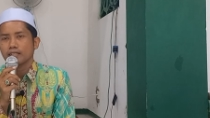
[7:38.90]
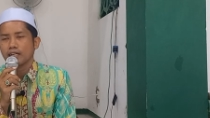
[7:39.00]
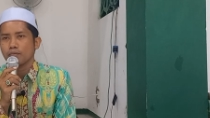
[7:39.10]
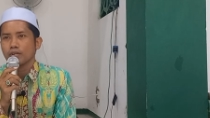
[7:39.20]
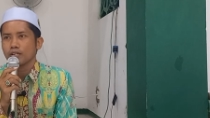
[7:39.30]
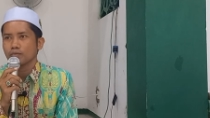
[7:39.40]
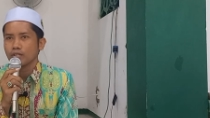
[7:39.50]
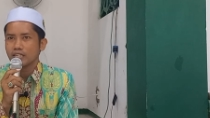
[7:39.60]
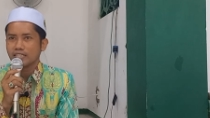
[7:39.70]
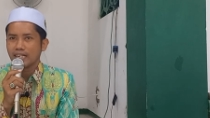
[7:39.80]
ke
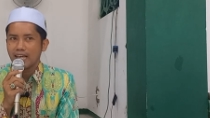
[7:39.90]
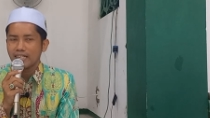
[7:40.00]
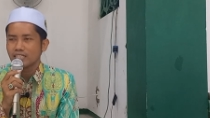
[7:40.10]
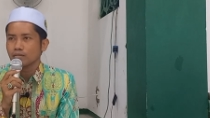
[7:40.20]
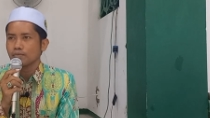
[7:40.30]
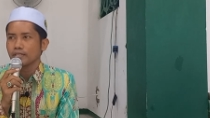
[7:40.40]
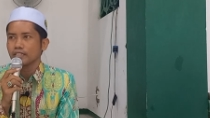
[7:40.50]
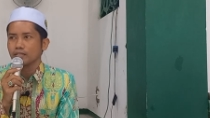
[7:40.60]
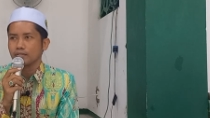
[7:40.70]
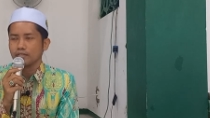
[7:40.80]
bareng-bareng si lain si bojo